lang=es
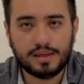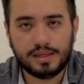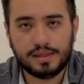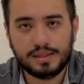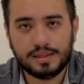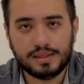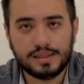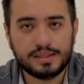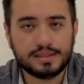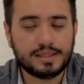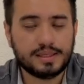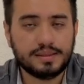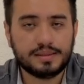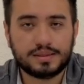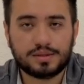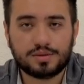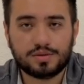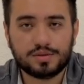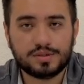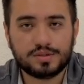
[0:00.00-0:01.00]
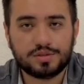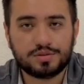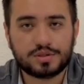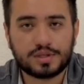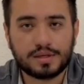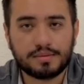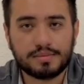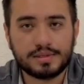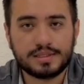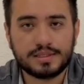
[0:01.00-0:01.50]
Y es que en todos
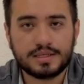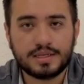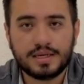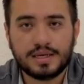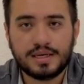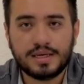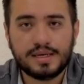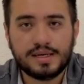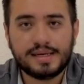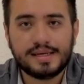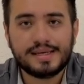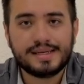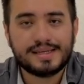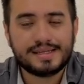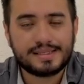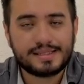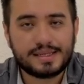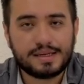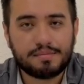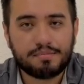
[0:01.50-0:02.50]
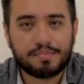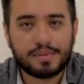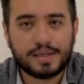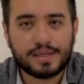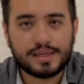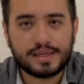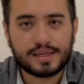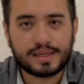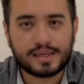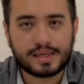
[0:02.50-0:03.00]
estos temas
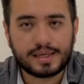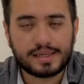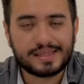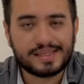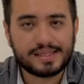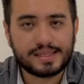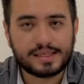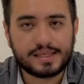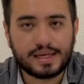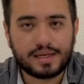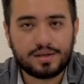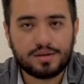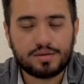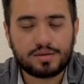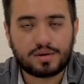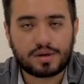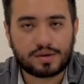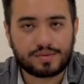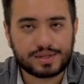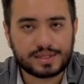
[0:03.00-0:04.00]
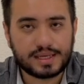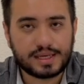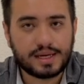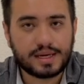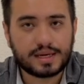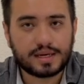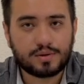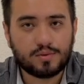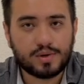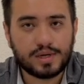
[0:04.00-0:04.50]
siempre es necesario revisar
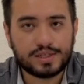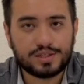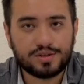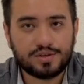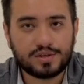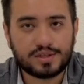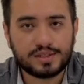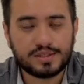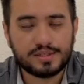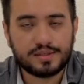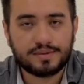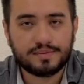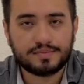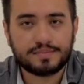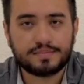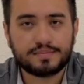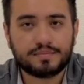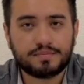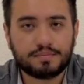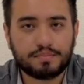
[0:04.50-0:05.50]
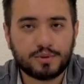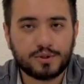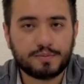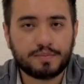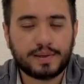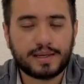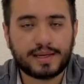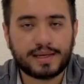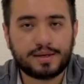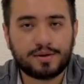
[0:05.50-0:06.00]
las regulaciones,
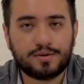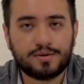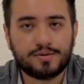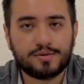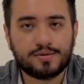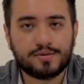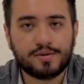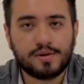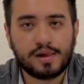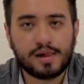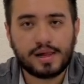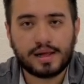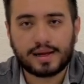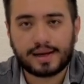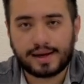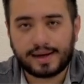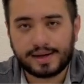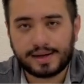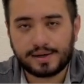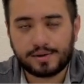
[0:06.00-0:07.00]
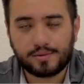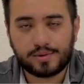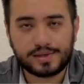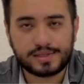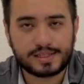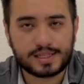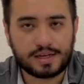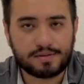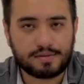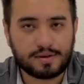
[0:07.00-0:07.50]
pues para no caer en
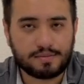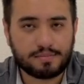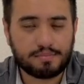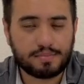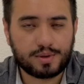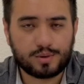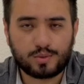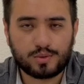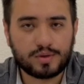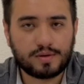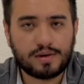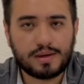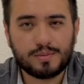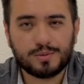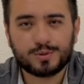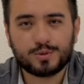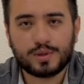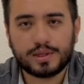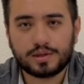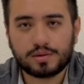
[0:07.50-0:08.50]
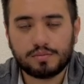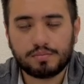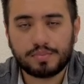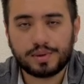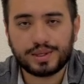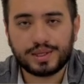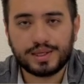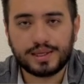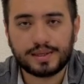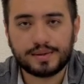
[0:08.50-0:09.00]
una estafa. Pero cuando hablamos de una
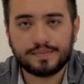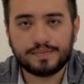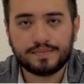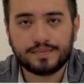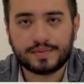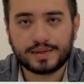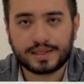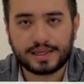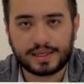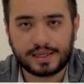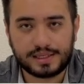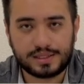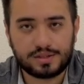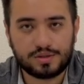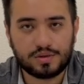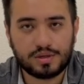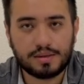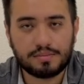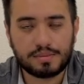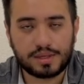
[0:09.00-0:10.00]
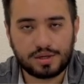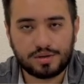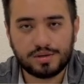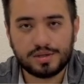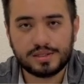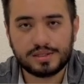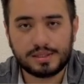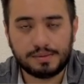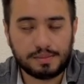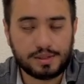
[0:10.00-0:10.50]
compañía que gestiona
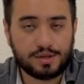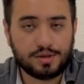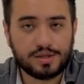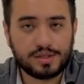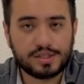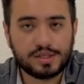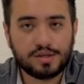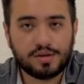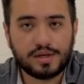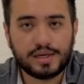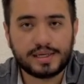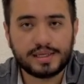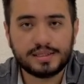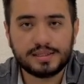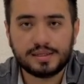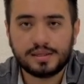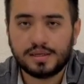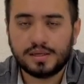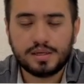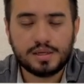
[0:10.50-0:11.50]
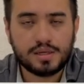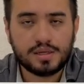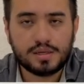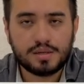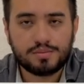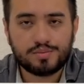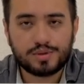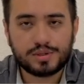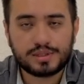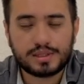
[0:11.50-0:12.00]
millones y millones de dólares,
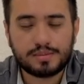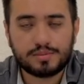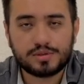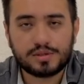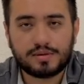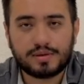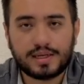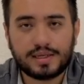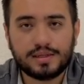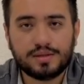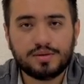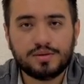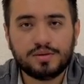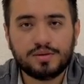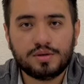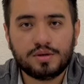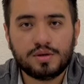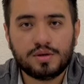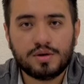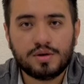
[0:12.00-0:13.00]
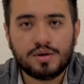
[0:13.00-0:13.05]
pues estamos hablando